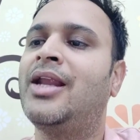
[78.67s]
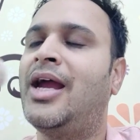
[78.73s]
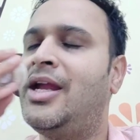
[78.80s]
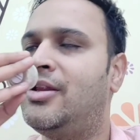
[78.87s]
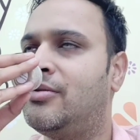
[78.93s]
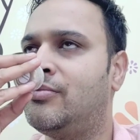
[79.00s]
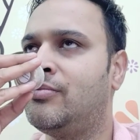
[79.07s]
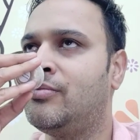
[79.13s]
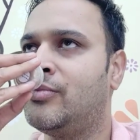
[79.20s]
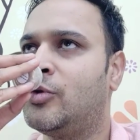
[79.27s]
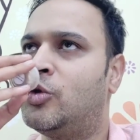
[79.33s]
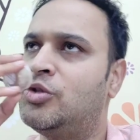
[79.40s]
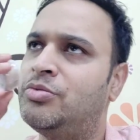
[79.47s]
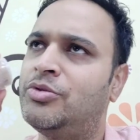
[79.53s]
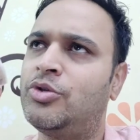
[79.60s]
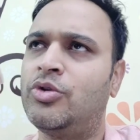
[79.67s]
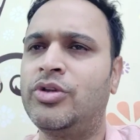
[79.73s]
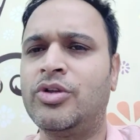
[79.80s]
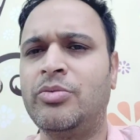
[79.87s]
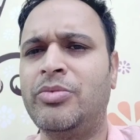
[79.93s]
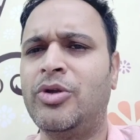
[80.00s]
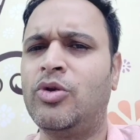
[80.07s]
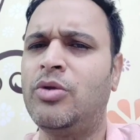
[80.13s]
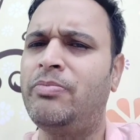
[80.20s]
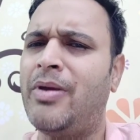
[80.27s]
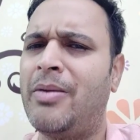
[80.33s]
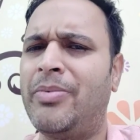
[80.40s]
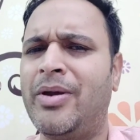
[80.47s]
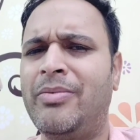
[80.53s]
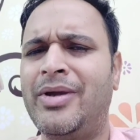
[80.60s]
नाइस uh, कुछ भी तो उसके बिल्कुल
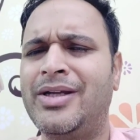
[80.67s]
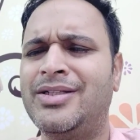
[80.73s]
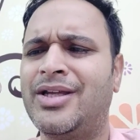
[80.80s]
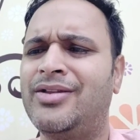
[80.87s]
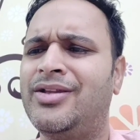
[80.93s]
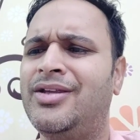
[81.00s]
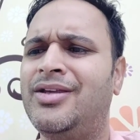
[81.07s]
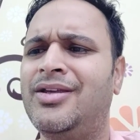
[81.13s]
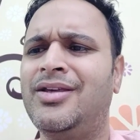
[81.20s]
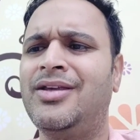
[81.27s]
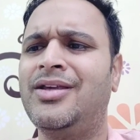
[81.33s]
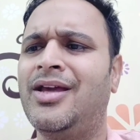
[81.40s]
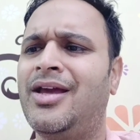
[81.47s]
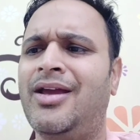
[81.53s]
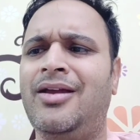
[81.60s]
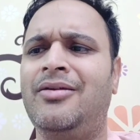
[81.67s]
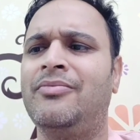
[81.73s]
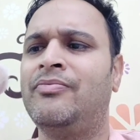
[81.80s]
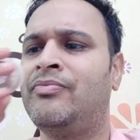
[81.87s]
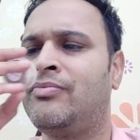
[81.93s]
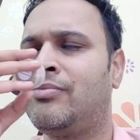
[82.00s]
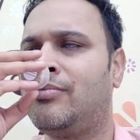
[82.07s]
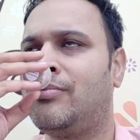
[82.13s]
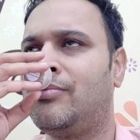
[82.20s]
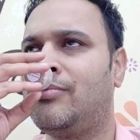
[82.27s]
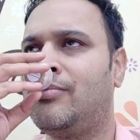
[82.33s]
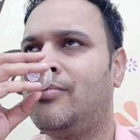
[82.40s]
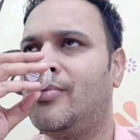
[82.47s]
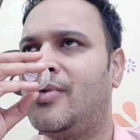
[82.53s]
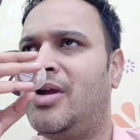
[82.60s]
पेपरमेंट जैसी ही है
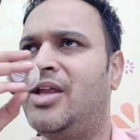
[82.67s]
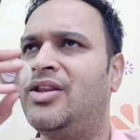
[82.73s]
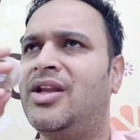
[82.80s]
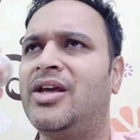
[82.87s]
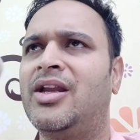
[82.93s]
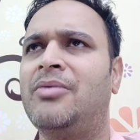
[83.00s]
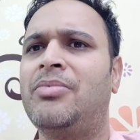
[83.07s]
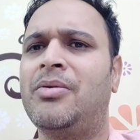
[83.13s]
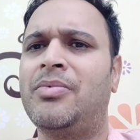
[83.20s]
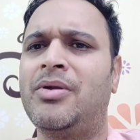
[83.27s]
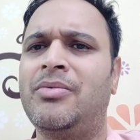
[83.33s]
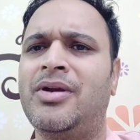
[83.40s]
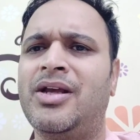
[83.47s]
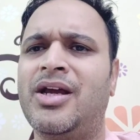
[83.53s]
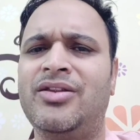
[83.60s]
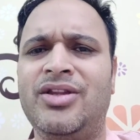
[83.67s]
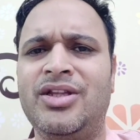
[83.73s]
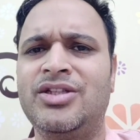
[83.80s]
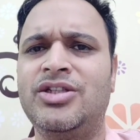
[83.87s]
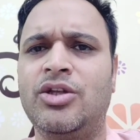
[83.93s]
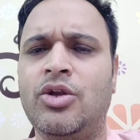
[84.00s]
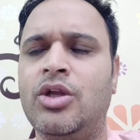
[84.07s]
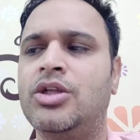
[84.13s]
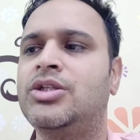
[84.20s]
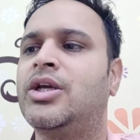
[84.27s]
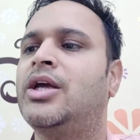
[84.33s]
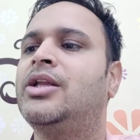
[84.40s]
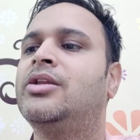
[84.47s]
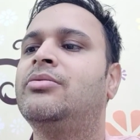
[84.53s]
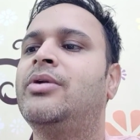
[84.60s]
तो ऐसा लग रहा है पेपरमेंट का एसेंशियल ऑयल
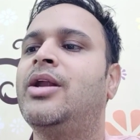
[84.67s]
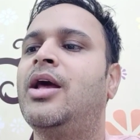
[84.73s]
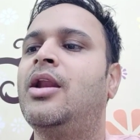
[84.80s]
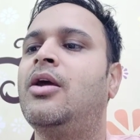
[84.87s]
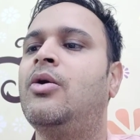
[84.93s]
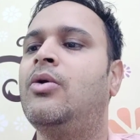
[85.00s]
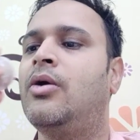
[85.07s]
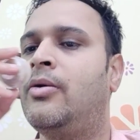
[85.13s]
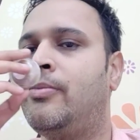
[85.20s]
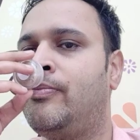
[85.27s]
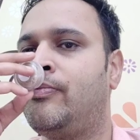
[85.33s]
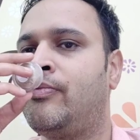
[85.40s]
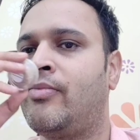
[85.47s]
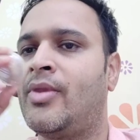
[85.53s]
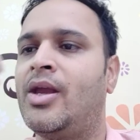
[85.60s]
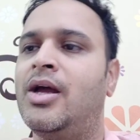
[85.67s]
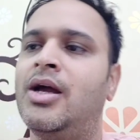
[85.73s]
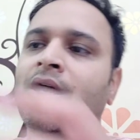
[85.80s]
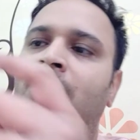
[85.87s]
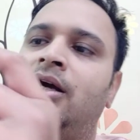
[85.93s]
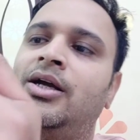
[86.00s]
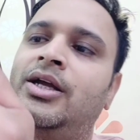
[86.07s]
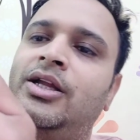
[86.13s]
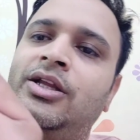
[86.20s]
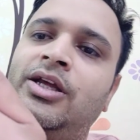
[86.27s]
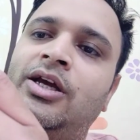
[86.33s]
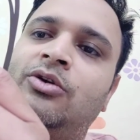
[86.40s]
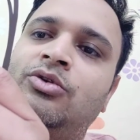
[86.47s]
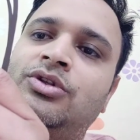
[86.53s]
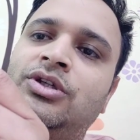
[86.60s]
शायद इसमें डाला होगा आ, uh,
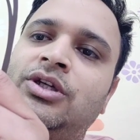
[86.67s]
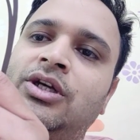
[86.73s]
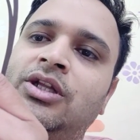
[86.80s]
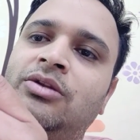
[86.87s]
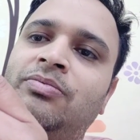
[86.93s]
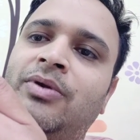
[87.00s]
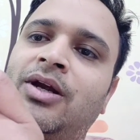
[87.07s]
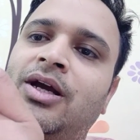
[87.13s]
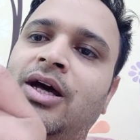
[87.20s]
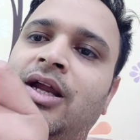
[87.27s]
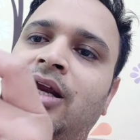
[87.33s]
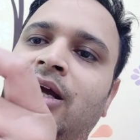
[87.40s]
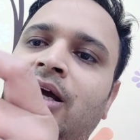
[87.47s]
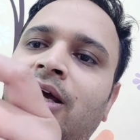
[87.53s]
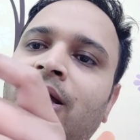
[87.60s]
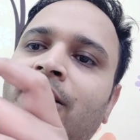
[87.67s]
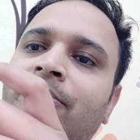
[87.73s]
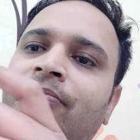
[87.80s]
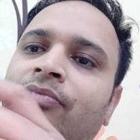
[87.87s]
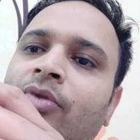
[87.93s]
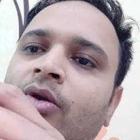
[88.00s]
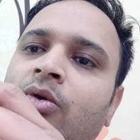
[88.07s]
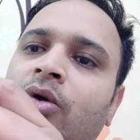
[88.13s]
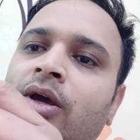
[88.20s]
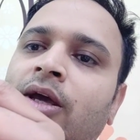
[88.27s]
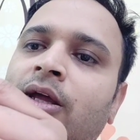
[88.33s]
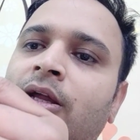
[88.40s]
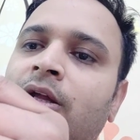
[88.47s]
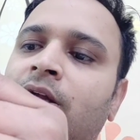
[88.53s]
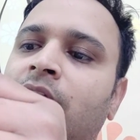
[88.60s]
ये कुछ इस प्रकार का है
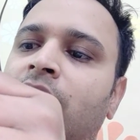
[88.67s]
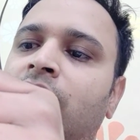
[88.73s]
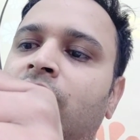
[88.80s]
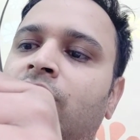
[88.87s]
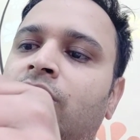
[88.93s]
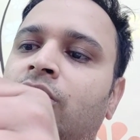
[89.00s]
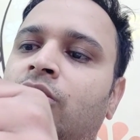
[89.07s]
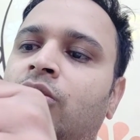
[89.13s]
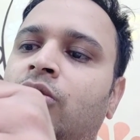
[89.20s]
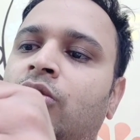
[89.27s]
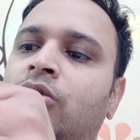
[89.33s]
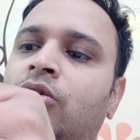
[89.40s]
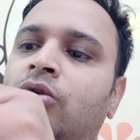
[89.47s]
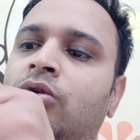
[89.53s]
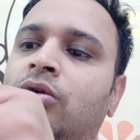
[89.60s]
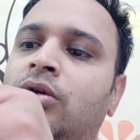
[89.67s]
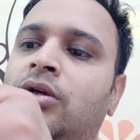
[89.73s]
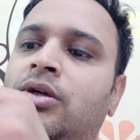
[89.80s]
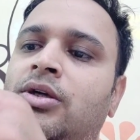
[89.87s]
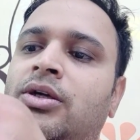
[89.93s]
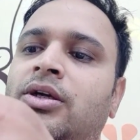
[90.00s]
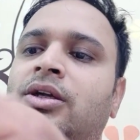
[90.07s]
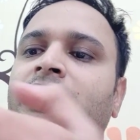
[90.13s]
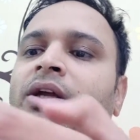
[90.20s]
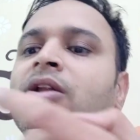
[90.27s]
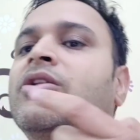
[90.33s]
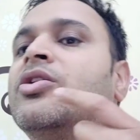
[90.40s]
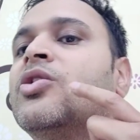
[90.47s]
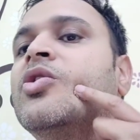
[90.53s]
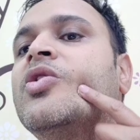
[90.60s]
ओके okay? सो so,
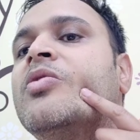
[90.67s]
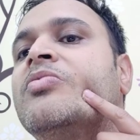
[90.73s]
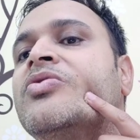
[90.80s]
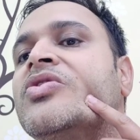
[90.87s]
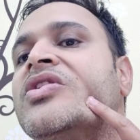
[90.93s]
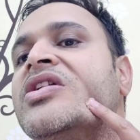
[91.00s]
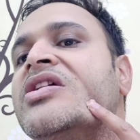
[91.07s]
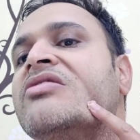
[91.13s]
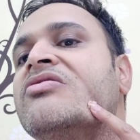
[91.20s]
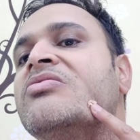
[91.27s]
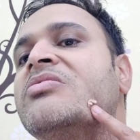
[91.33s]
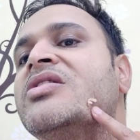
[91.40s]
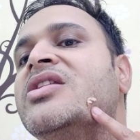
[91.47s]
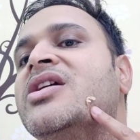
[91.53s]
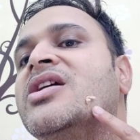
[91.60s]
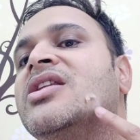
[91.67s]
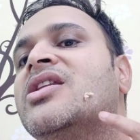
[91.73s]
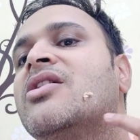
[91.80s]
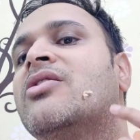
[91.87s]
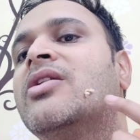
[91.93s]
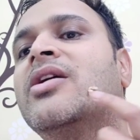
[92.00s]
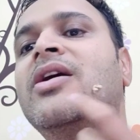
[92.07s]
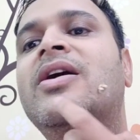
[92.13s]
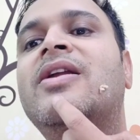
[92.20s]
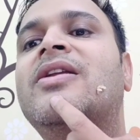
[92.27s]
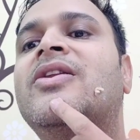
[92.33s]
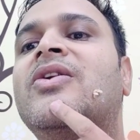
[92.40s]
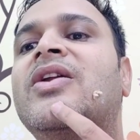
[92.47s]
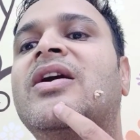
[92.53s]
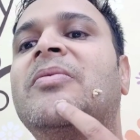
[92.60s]
ये सोप जो है वो मैं देखता हूँ
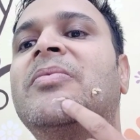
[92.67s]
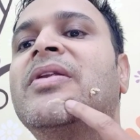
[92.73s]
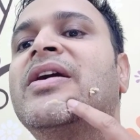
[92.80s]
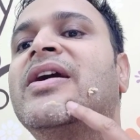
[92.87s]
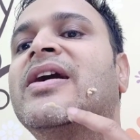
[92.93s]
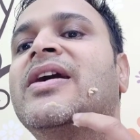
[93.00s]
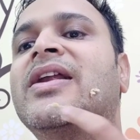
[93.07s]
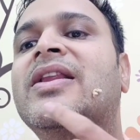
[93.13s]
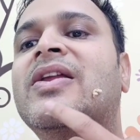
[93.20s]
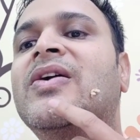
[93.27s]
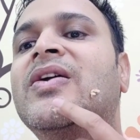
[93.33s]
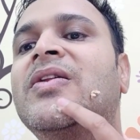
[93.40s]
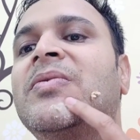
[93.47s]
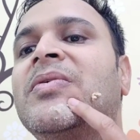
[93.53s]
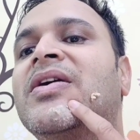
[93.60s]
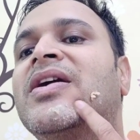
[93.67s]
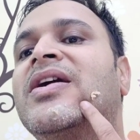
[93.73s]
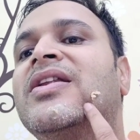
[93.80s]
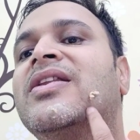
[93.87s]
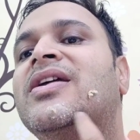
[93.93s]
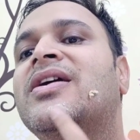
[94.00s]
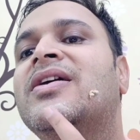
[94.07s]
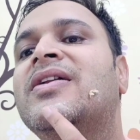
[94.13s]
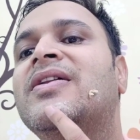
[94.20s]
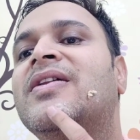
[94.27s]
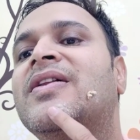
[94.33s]
यार थोड़ा अप्लाई करता हूँ इस प्रकार से